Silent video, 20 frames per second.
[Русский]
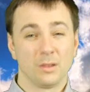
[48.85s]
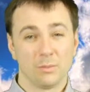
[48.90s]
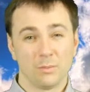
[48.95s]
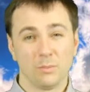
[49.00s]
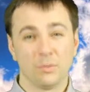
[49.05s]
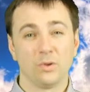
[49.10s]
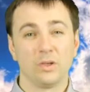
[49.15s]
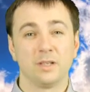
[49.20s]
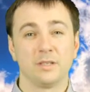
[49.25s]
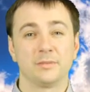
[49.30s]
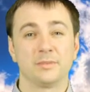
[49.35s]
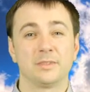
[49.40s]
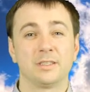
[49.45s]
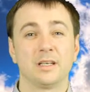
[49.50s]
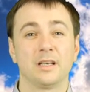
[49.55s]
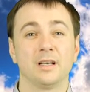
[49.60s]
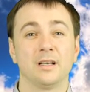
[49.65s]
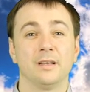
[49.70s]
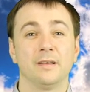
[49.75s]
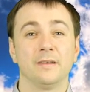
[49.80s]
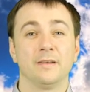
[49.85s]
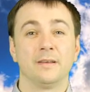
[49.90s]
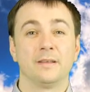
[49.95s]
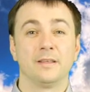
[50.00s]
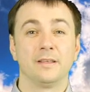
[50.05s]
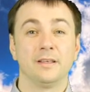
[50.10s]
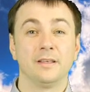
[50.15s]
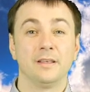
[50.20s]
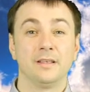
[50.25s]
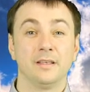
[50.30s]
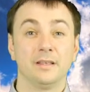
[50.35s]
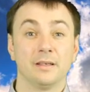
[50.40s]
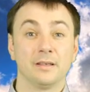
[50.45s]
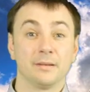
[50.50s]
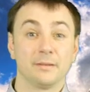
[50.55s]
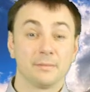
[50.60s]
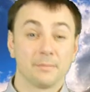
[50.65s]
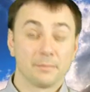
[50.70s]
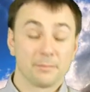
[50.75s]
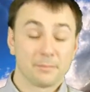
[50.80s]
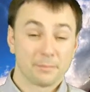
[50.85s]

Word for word: молимся – и